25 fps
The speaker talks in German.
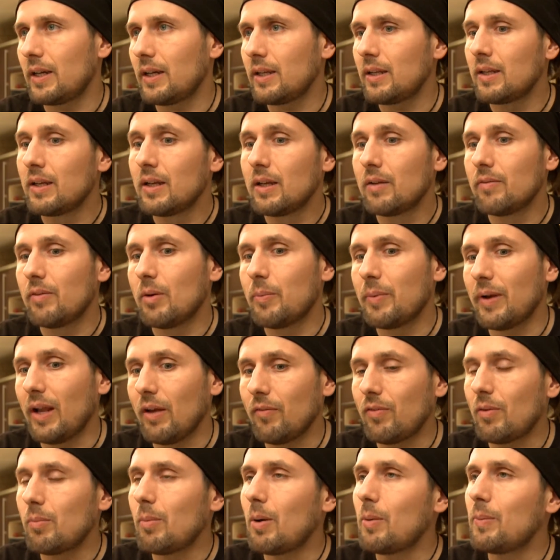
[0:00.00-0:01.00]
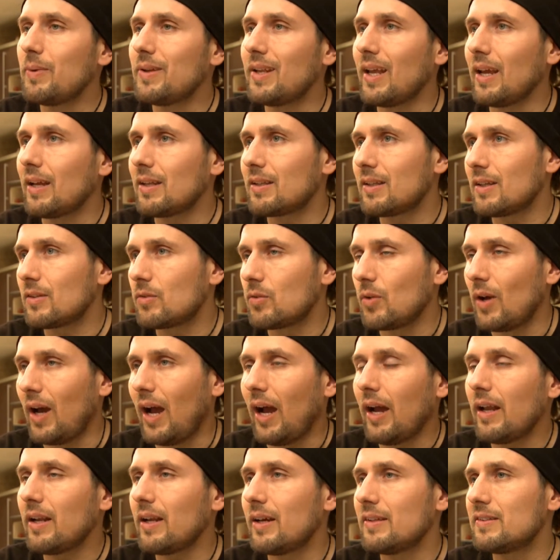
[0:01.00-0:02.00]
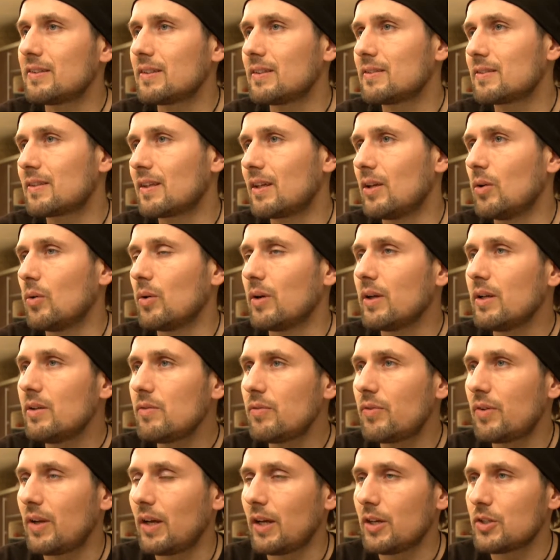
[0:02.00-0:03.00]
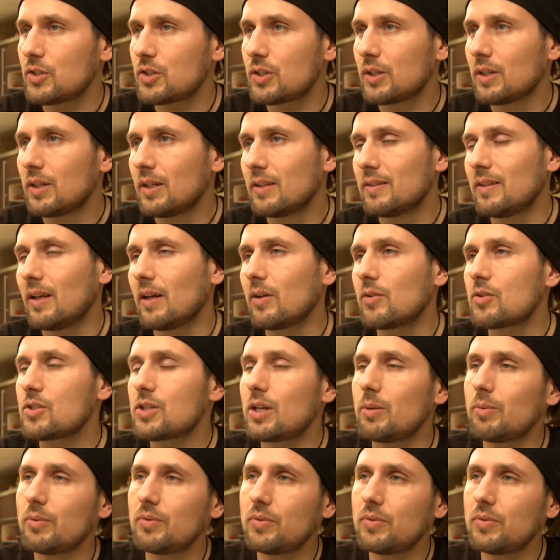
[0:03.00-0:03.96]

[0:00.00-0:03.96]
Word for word: ein, wenn man einfach mal bedenkt, dass für ein einziges Kilo Rindfleisch, sage und schreibe